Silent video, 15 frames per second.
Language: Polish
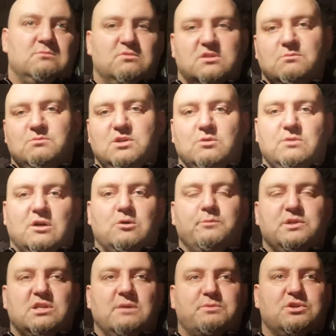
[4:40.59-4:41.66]
Może mi się uda
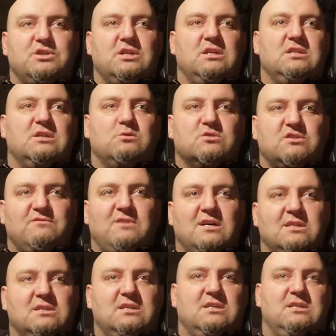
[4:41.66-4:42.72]
kupić lepszy silnik
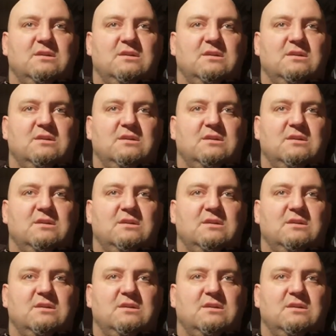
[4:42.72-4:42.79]
używany,